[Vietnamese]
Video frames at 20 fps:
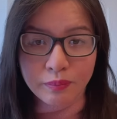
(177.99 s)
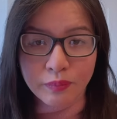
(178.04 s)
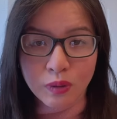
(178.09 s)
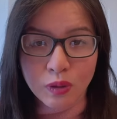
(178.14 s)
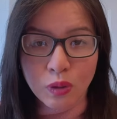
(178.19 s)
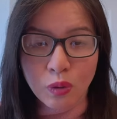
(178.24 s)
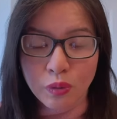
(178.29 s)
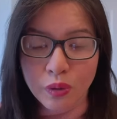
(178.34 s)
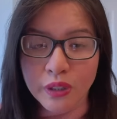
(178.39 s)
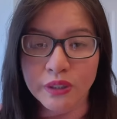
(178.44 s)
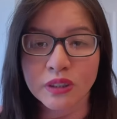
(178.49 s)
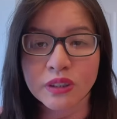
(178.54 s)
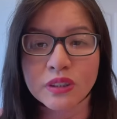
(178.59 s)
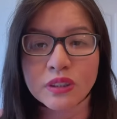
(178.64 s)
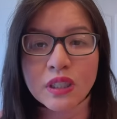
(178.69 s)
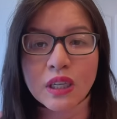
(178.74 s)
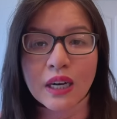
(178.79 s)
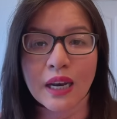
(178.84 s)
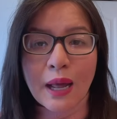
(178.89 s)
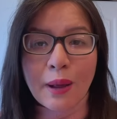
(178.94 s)
lưu nói
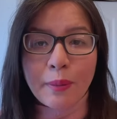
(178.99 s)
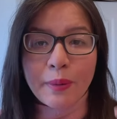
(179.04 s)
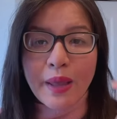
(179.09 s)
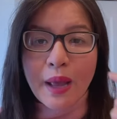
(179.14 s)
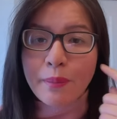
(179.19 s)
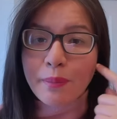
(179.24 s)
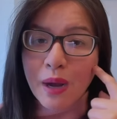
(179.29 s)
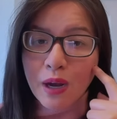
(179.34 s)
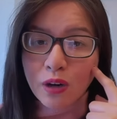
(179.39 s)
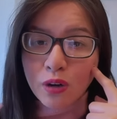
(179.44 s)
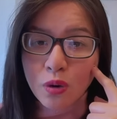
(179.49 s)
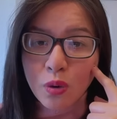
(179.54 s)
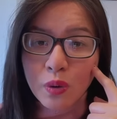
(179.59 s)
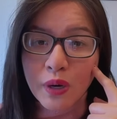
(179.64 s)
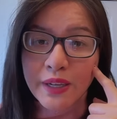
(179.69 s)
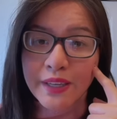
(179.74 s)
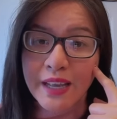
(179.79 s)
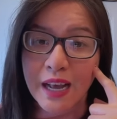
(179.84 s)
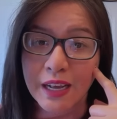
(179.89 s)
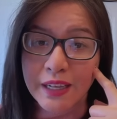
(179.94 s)
trước là da mặt lưu là
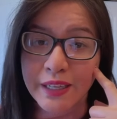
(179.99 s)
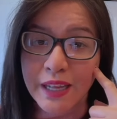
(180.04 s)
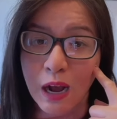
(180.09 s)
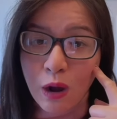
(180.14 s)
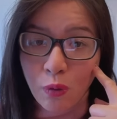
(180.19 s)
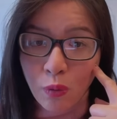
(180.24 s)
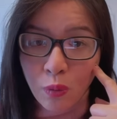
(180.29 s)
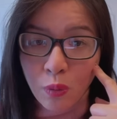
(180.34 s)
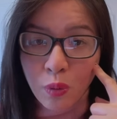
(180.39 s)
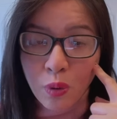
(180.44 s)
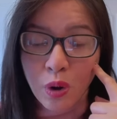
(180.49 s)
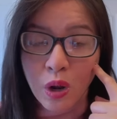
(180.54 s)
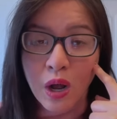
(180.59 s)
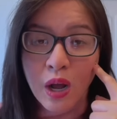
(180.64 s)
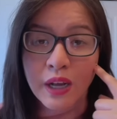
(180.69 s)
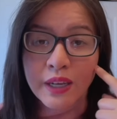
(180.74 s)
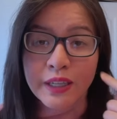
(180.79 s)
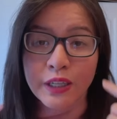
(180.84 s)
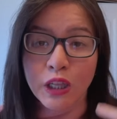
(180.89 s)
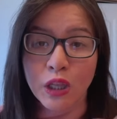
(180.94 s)
da dầu
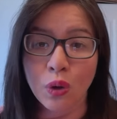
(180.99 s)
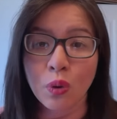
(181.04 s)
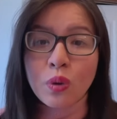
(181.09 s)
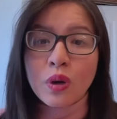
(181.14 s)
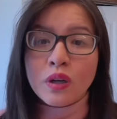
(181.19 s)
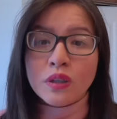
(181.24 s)
lưu là